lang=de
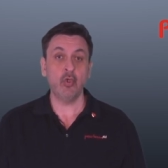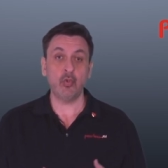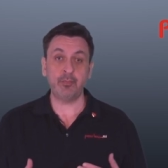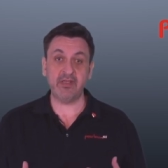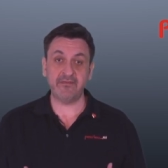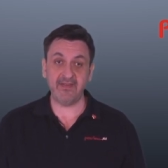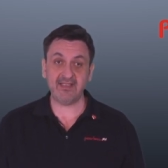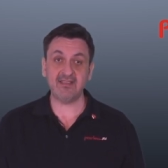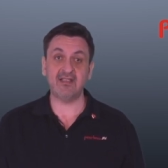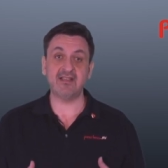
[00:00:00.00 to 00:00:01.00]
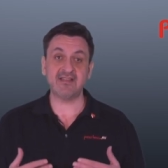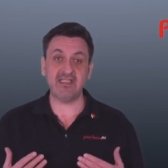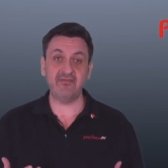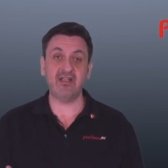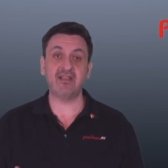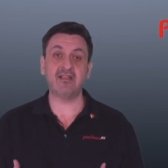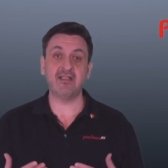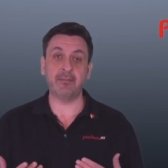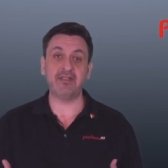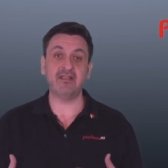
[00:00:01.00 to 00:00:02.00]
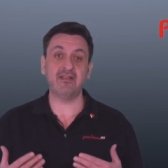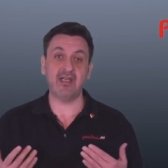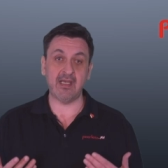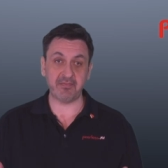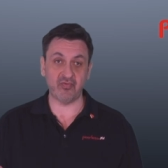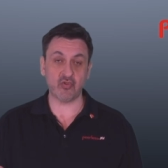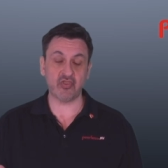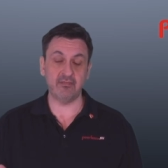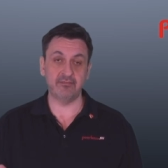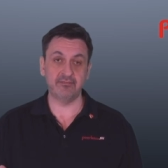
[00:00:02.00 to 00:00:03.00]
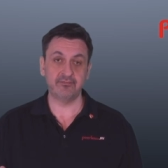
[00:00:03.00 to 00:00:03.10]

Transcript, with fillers: und perfekt an das jeweilige Kabinett abzustimmen.